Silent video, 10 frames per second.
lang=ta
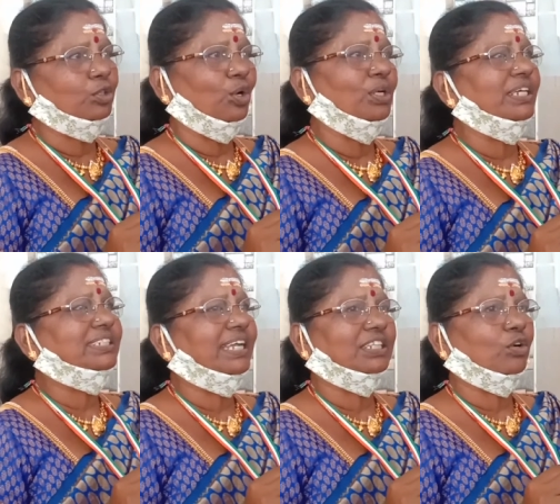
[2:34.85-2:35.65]
தொண்டு
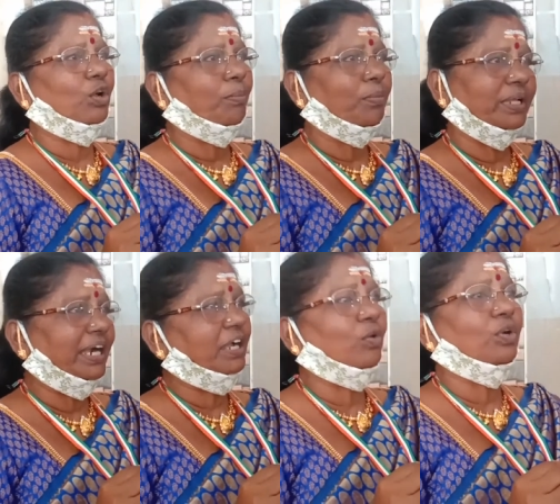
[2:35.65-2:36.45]
செய்கிறதுக்கு ஒரு
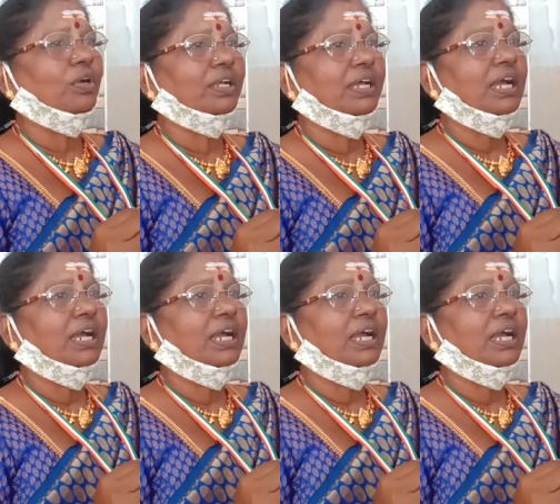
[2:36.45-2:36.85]
இடம் கொடுங்கன்னு